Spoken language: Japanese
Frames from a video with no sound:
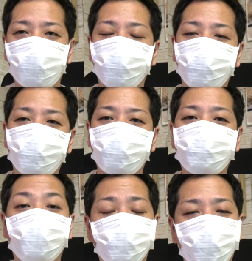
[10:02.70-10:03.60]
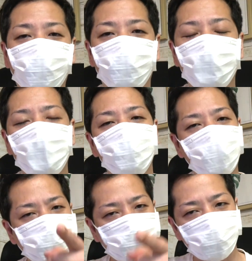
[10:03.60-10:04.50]
たいなこと言われてたけど、
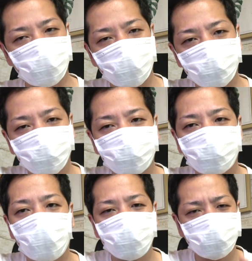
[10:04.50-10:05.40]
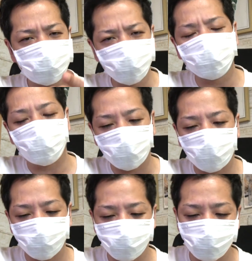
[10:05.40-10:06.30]
マジでメガナイトちょっと反撃しようぜ、
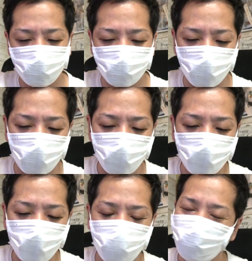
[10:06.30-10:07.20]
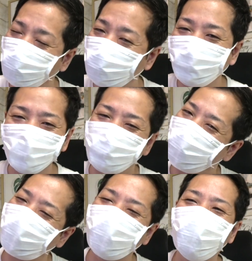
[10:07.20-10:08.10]
メガナイト集団で。
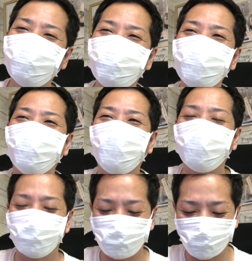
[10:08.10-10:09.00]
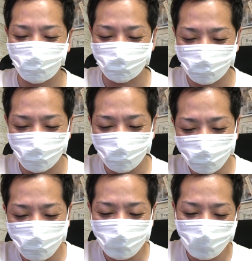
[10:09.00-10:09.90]
メガナイト集団ってないかもしれないけどさ。
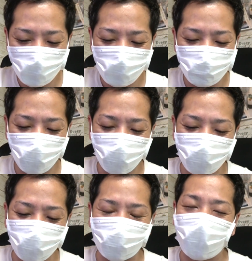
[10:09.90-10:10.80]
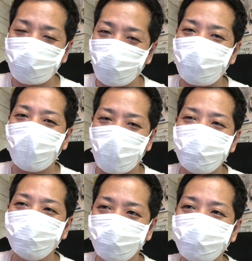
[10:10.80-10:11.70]
メガナイト愛好家。
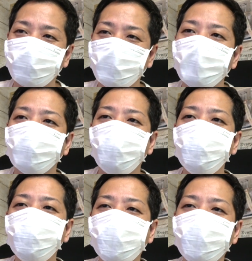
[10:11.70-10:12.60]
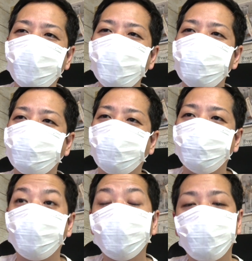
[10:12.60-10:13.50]
うん。今後はね、害悪なんて
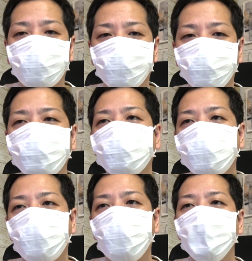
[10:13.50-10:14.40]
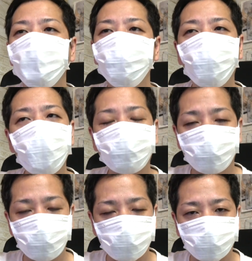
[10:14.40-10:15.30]
言われないから。だってさ、弱いと
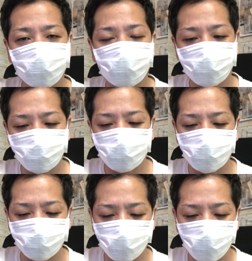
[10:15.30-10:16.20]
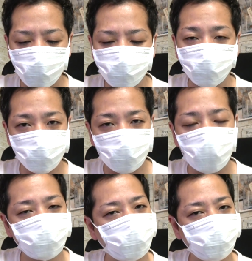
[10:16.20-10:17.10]
思われてんだからね、メガナイト。うん、
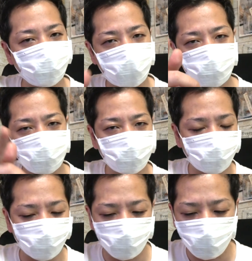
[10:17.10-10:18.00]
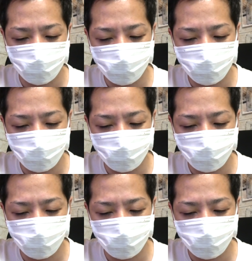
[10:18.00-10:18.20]
反撃の開始ですよ、これは。